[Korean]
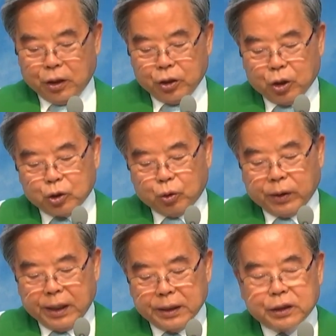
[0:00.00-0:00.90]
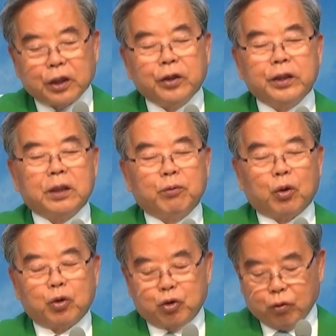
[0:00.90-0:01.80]
성경 속에
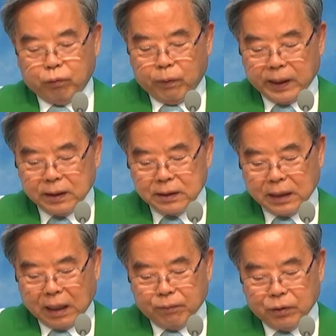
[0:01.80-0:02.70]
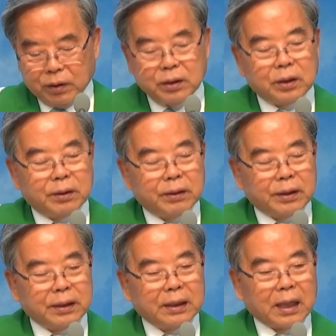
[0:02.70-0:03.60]
성김으로 축복받은 사람들을
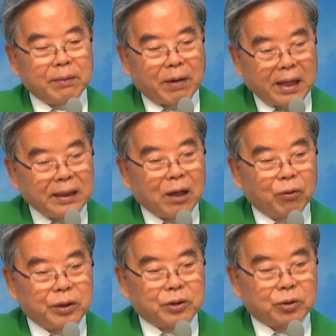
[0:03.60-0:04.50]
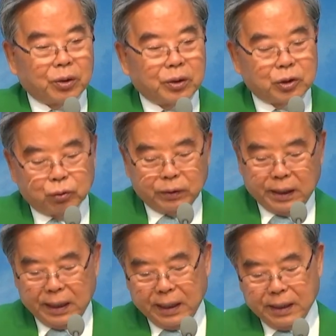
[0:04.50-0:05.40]
이야기 많이 하고 있죠. 그
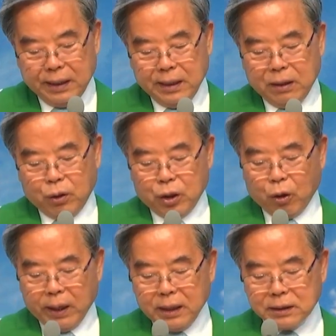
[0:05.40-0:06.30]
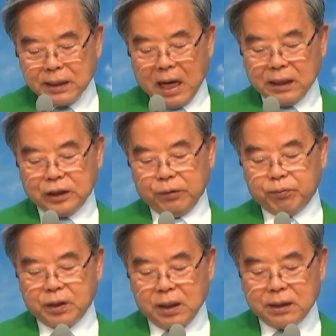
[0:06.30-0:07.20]
중에 열왕기상
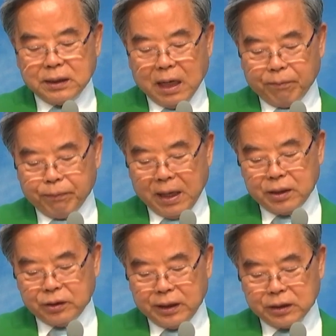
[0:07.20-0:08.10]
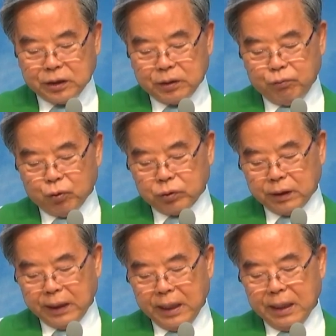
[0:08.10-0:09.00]
17장 8절에서
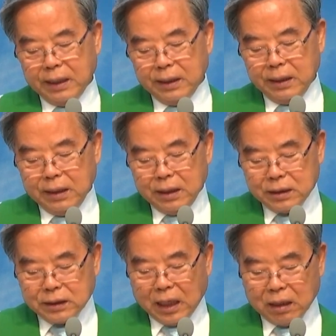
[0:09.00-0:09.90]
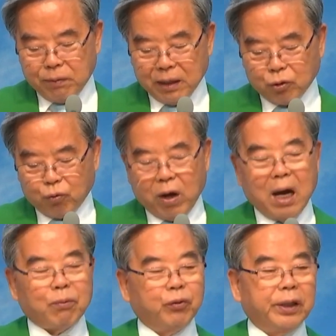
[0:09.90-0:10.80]
16절에 사르밧
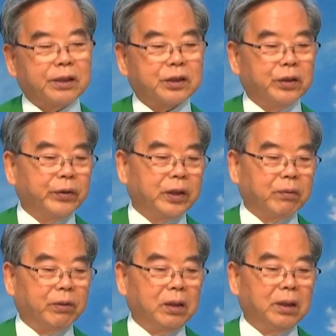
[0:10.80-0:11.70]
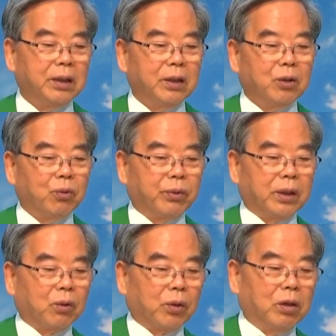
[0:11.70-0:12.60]
과부의 성김을
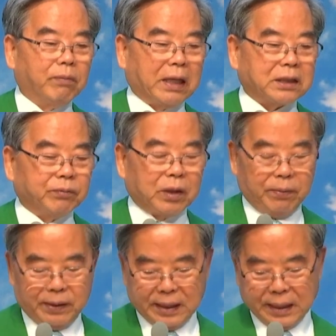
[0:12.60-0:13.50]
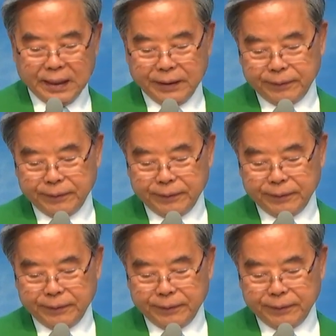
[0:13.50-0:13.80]
우리는 오늘 말씀드립니다.